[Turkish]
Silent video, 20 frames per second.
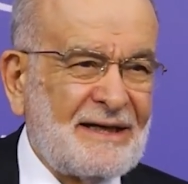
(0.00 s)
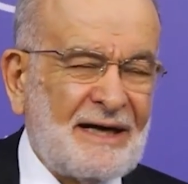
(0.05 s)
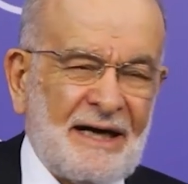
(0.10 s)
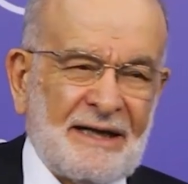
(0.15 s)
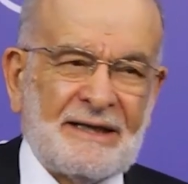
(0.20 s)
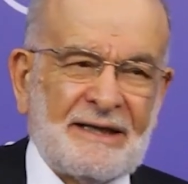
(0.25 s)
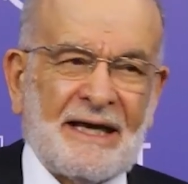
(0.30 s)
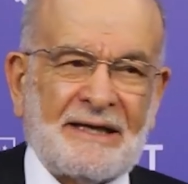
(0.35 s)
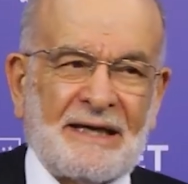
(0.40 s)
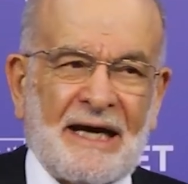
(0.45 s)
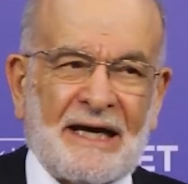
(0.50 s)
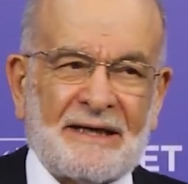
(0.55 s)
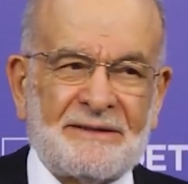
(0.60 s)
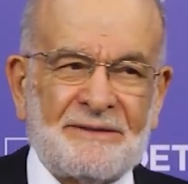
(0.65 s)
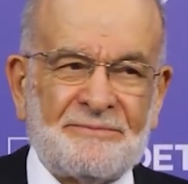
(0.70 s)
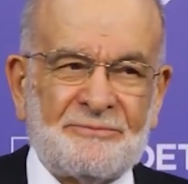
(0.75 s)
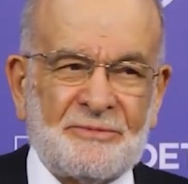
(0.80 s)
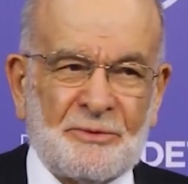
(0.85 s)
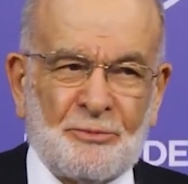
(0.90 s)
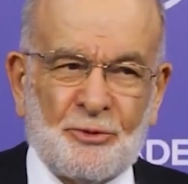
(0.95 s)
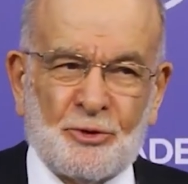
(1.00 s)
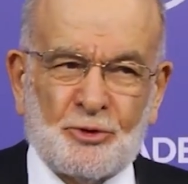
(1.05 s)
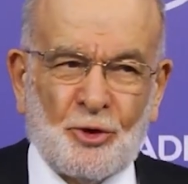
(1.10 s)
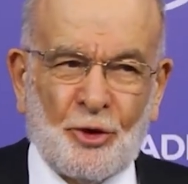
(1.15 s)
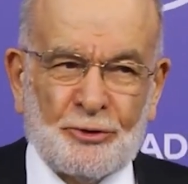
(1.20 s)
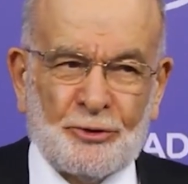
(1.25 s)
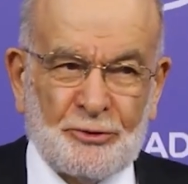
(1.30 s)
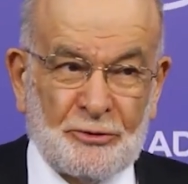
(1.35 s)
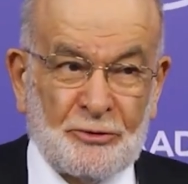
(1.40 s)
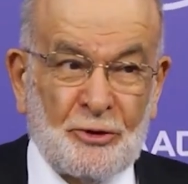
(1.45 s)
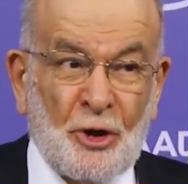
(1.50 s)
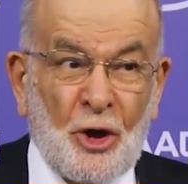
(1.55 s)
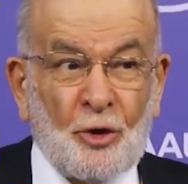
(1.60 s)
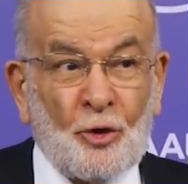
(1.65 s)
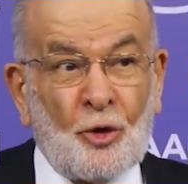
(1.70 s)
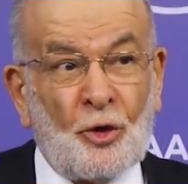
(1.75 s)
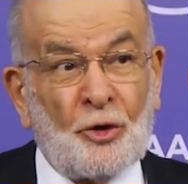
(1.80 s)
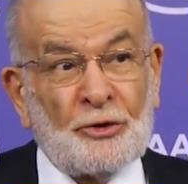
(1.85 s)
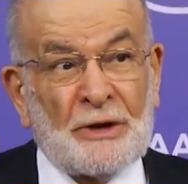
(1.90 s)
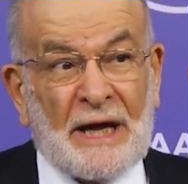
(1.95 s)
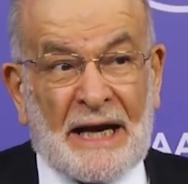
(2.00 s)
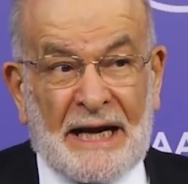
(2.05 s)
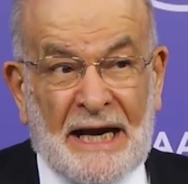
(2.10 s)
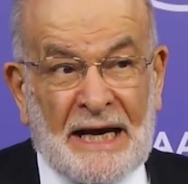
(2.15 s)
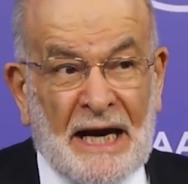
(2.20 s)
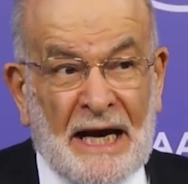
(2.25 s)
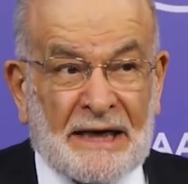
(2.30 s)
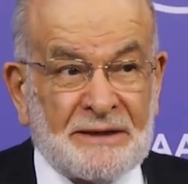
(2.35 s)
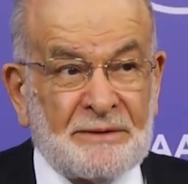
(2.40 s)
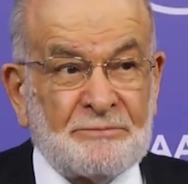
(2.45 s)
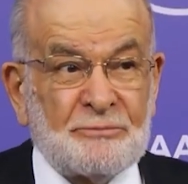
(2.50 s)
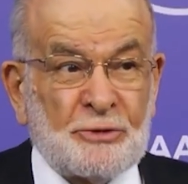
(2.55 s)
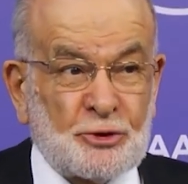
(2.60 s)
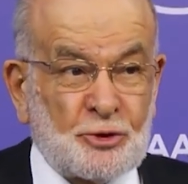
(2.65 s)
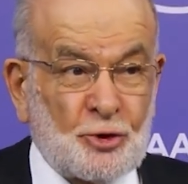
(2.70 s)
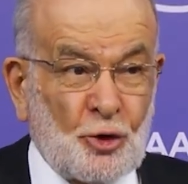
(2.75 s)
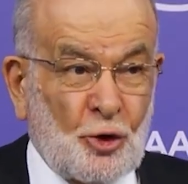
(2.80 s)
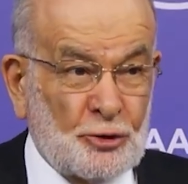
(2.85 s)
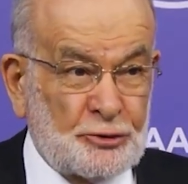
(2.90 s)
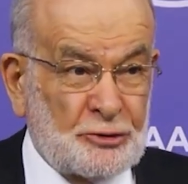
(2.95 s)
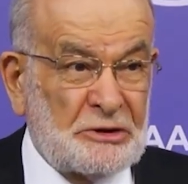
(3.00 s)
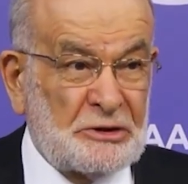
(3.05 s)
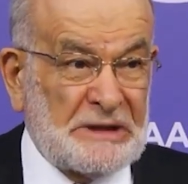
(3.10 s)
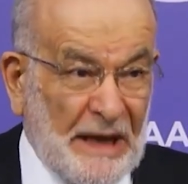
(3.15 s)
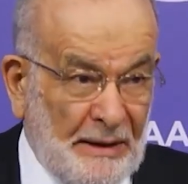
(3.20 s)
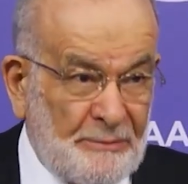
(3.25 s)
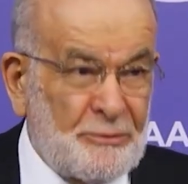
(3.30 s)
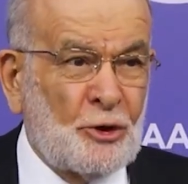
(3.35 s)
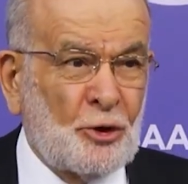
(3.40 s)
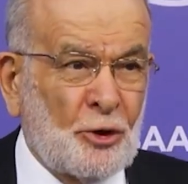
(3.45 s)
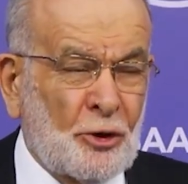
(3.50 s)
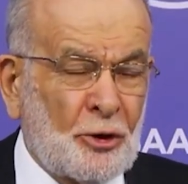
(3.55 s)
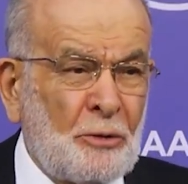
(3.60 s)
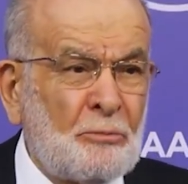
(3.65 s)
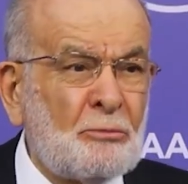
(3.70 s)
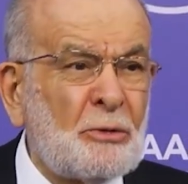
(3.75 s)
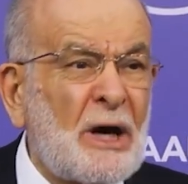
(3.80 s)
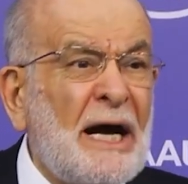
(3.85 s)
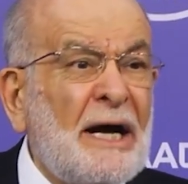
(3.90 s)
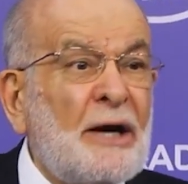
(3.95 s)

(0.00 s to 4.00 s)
Allah yardımcımız olsun onlara yardımcısı olsun demiyorum.